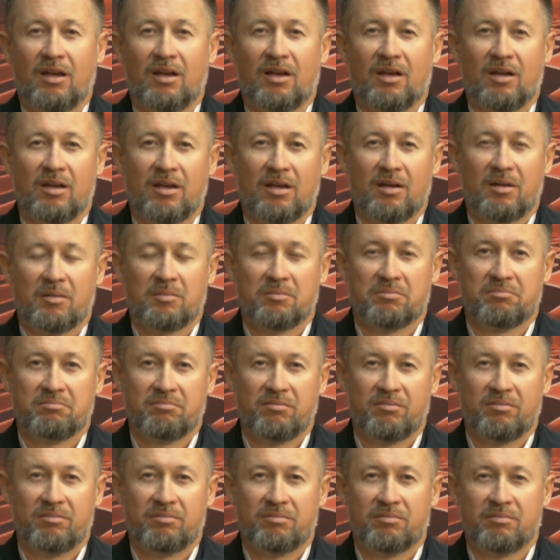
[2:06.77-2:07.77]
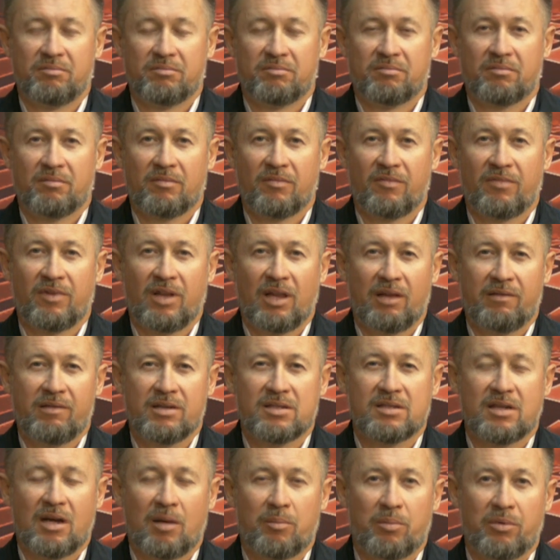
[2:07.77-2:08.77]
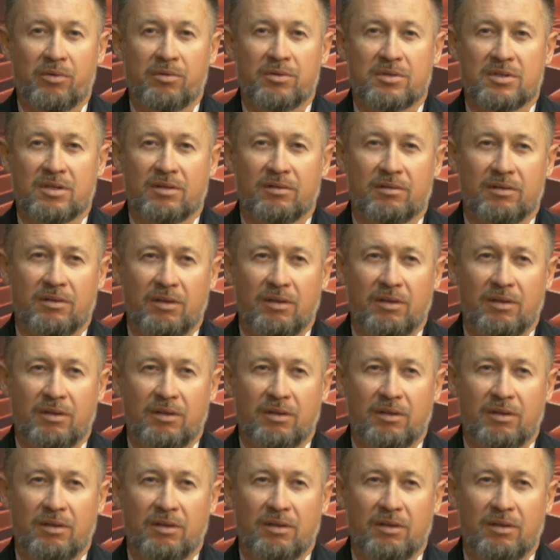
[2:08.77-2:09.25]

в голове скапливаются,